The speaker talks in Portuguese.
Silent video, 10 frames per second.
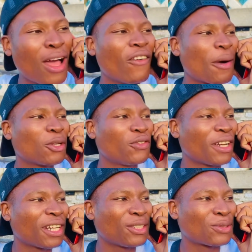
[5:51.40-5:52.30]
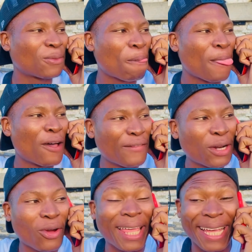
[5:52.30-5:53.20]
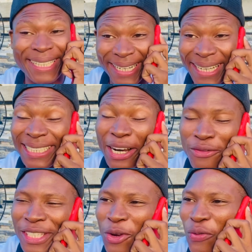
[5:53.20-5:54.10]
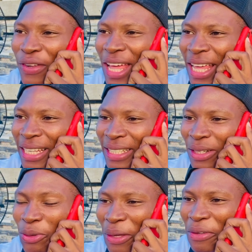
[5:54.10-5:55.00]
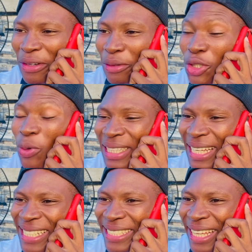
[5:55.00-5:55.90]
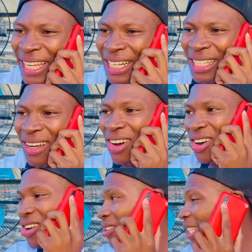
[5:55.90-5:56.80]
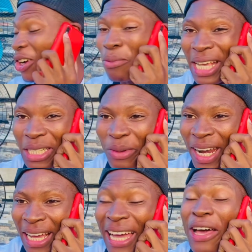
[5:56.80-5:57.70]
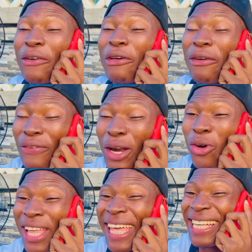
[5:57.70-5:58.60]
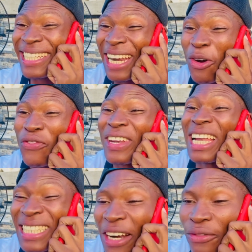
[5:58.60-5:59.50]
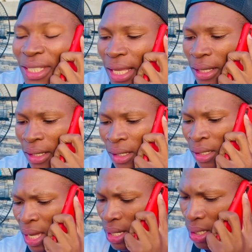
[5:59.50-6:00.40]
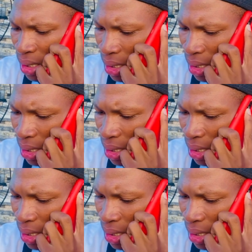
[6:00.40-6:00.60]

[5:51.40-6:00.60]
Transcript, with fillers: Vamos ver isso. Vergonha quem enterrar será você no final. Estou a dizer. Oh, Vergonha quem enterrar no final será você. É.